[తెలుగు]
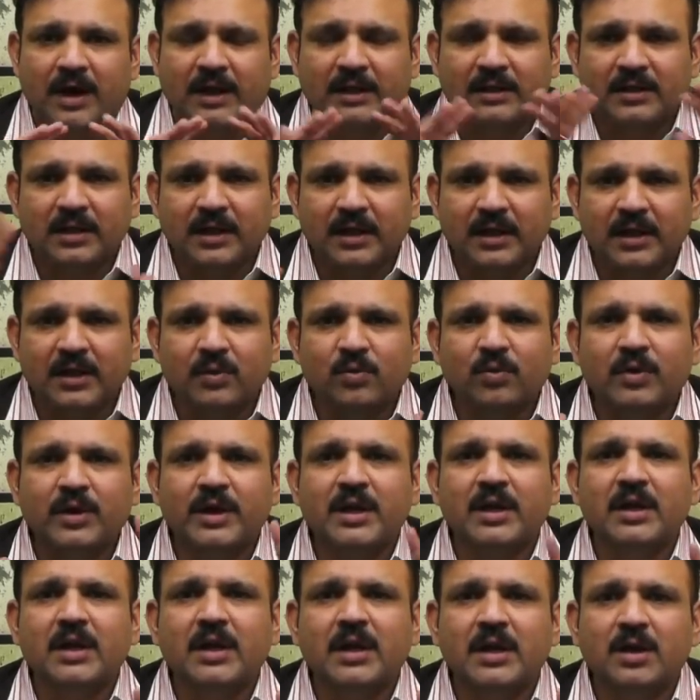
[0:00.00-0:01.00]
అందరికీ
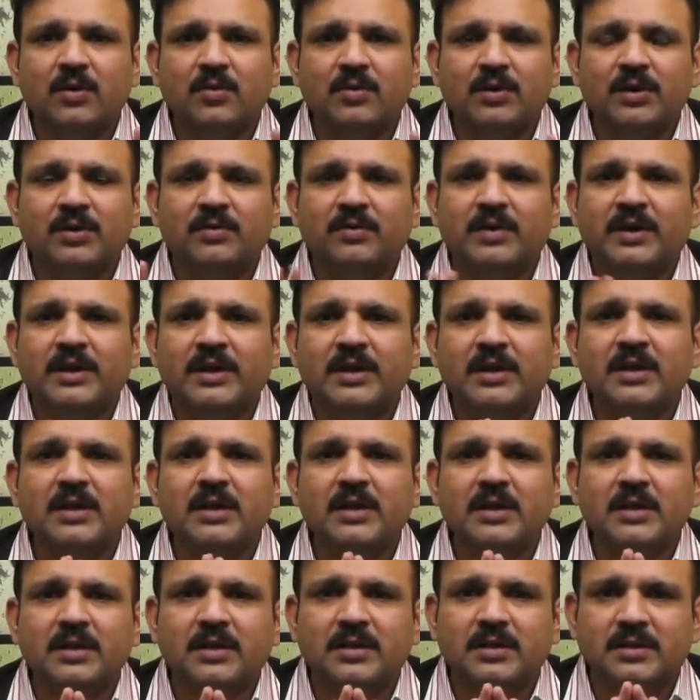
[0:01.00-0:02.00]
ఒకేలాగా ఉండటం అనేది
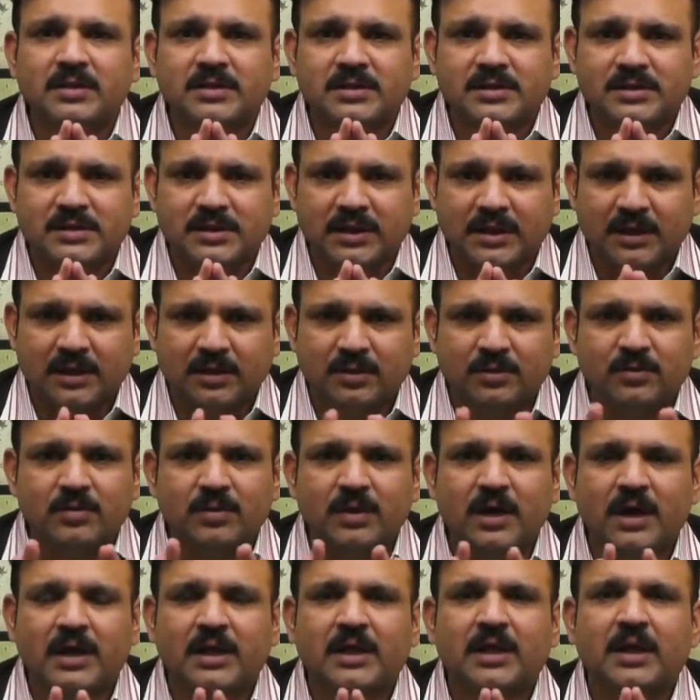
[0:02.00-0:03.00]
జరగదు
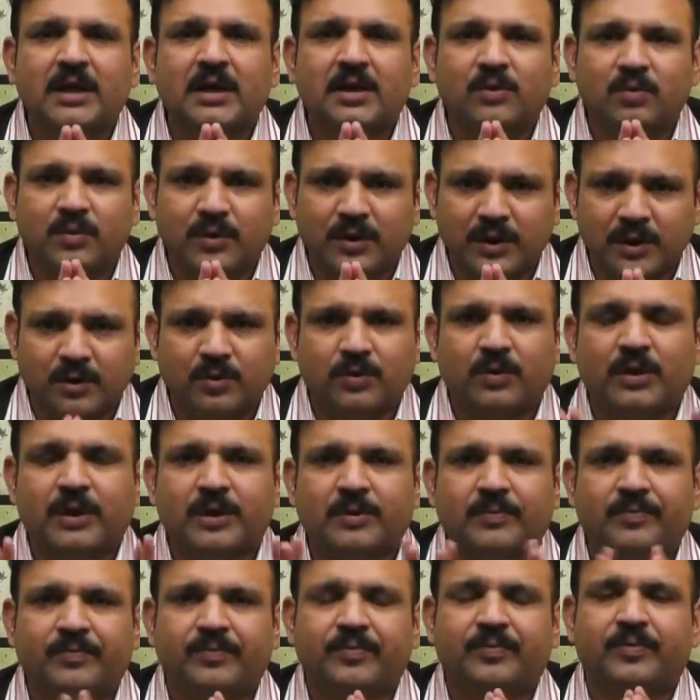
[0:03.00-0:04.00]
అది అలా ఉండదు కూడా
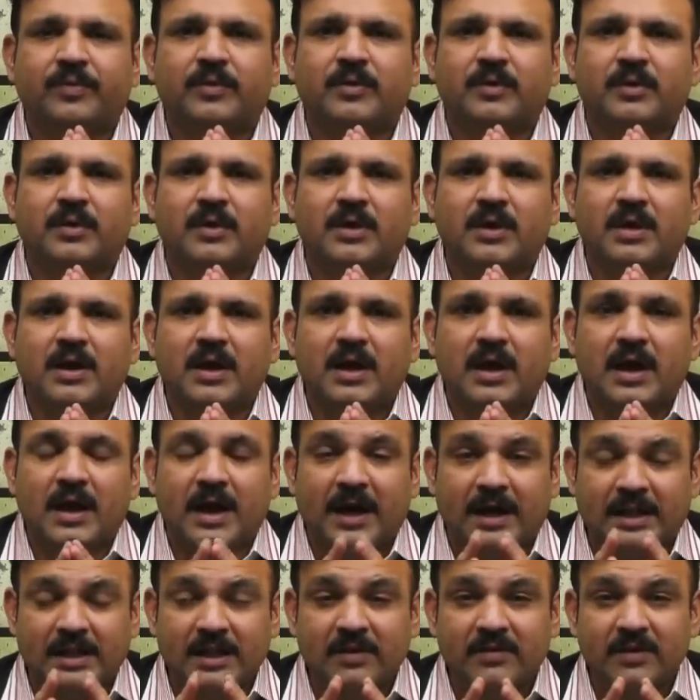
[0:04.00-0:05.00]

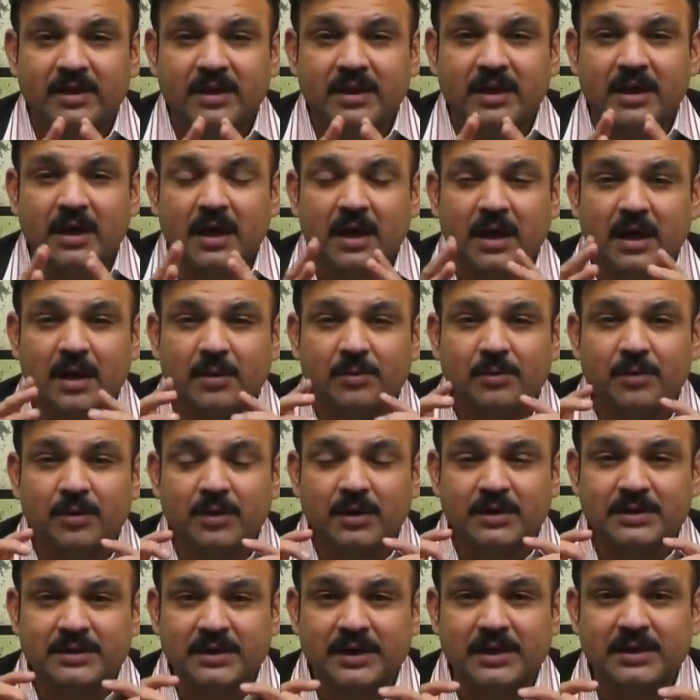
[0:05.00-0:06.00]
అదేవిధంగా అంగం
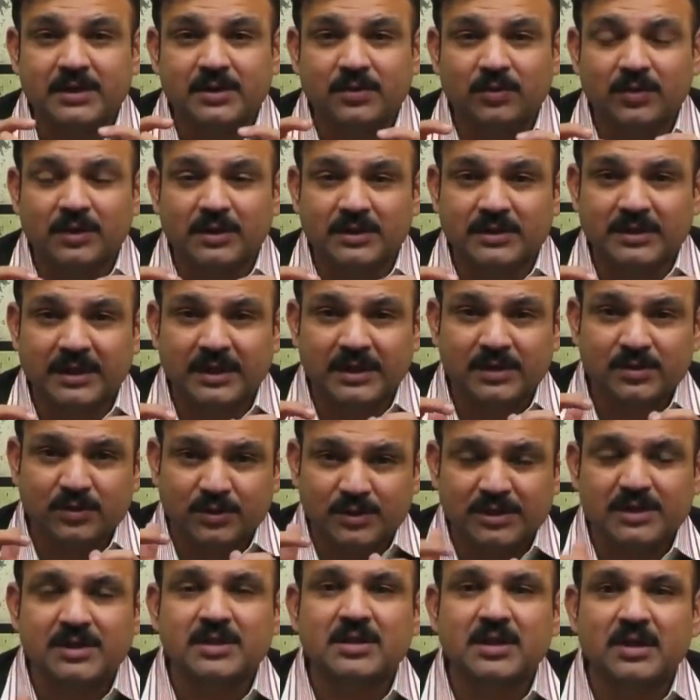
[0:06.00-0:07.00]
యొక్క సైజు ఒక సైజు
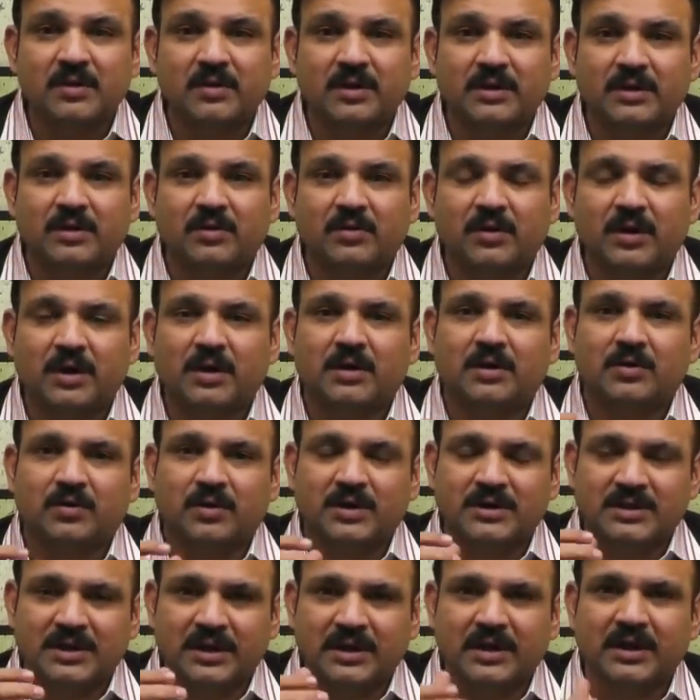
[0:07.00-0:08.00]
వచ్చిన తర్వాత ఒక
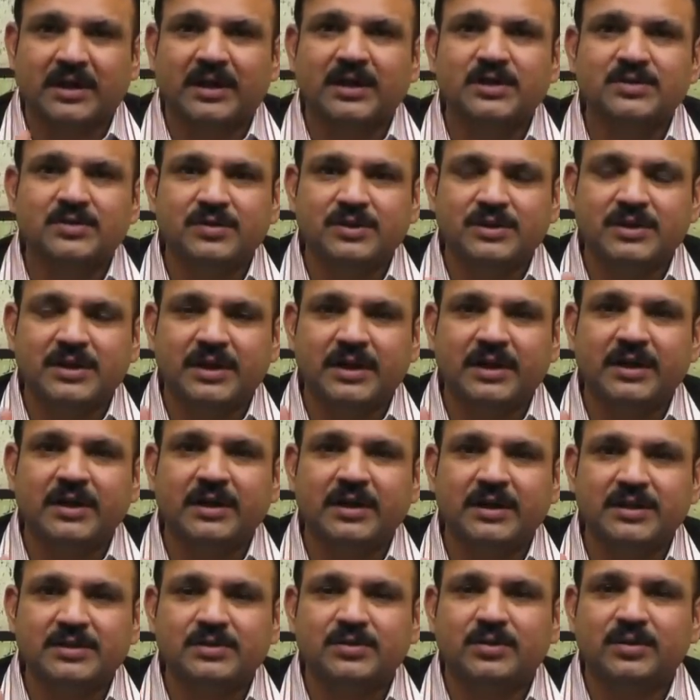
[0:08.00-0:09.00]
ఒక సర్టన్ ఏజ్ వచ్చి
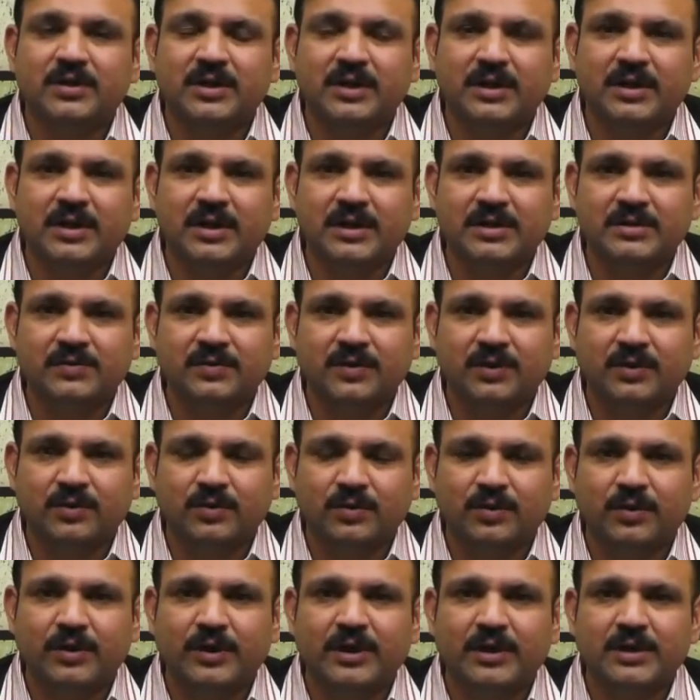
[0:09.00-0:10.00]
ఎయిటీన్ ఇయర్స్ ట్వంటీ ఇయర్స్ వరకు
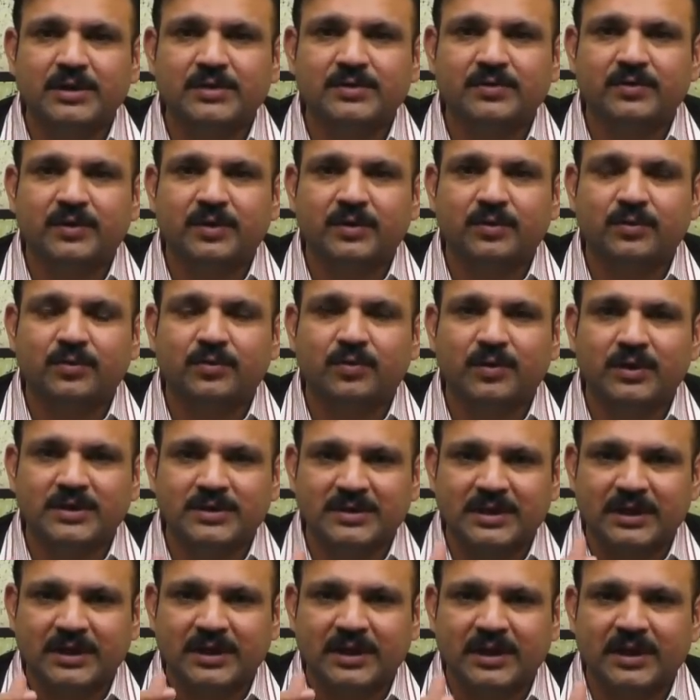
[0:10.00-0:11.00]
ట్వంటీ ఇయర్స్ వరకు ఒక
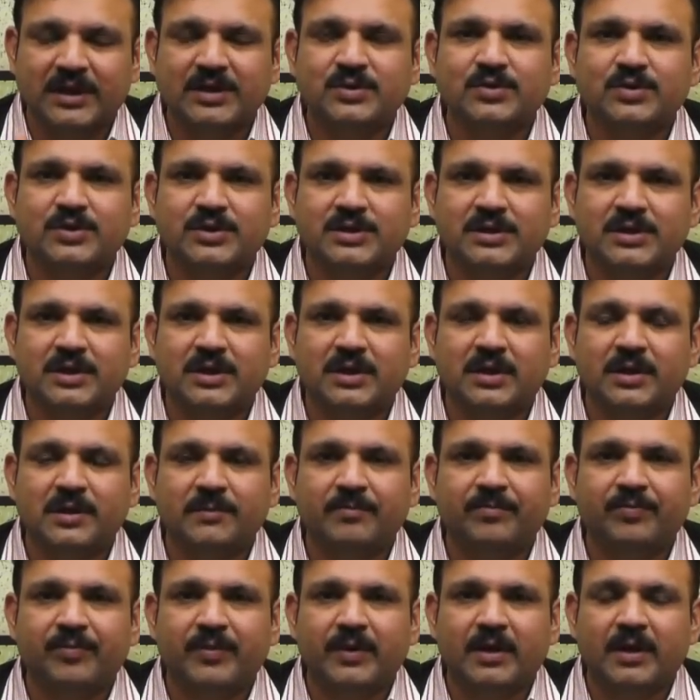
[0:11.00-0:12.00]
సర్టన్ ఏజ్ వచ్చి
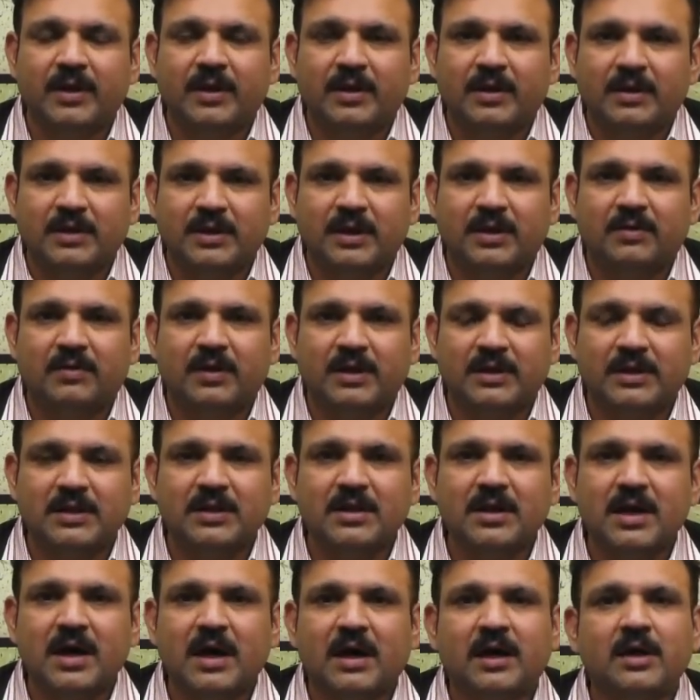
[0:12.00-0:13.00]
తర్వాత
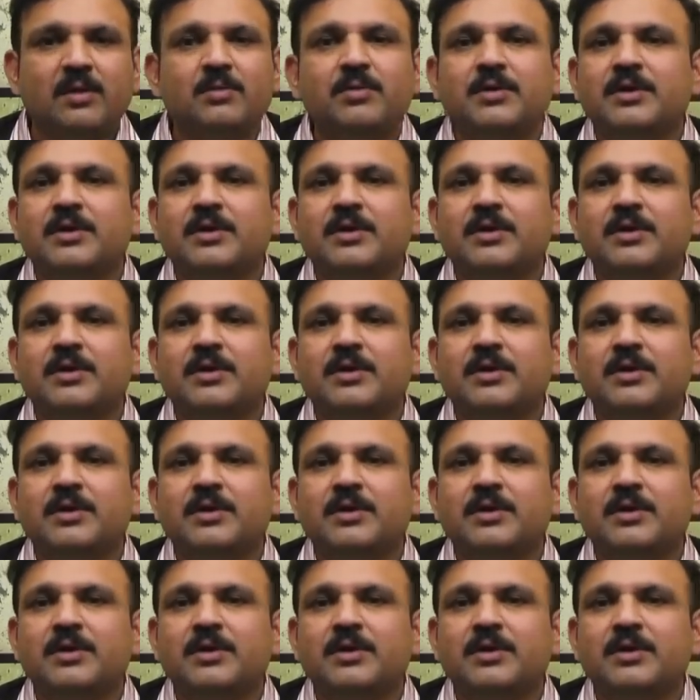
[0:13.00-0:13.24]
అంగం